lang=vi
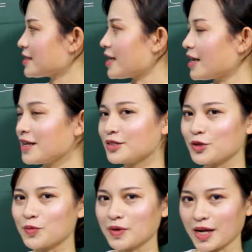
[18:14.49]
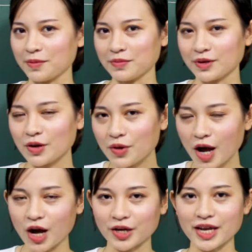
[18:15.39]
sẽ dùng làm câu
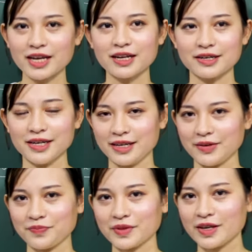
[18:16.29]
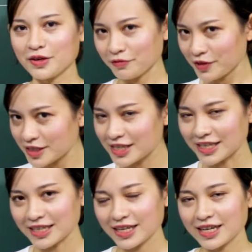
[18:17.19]
hỏi hay là để phiên
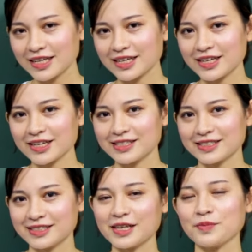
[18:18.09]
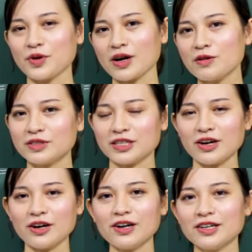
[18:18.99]
dịch, dịch một câu gì
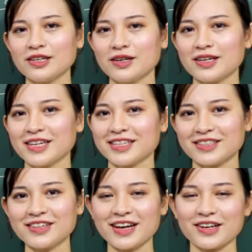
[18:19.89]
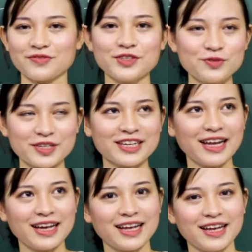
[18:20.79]
đó. Tức là ví dụ như
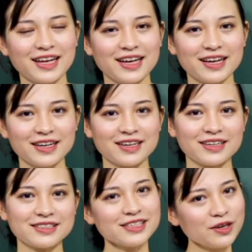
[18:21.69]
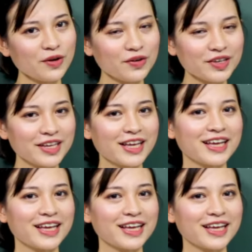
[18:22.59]
là xin lỗi,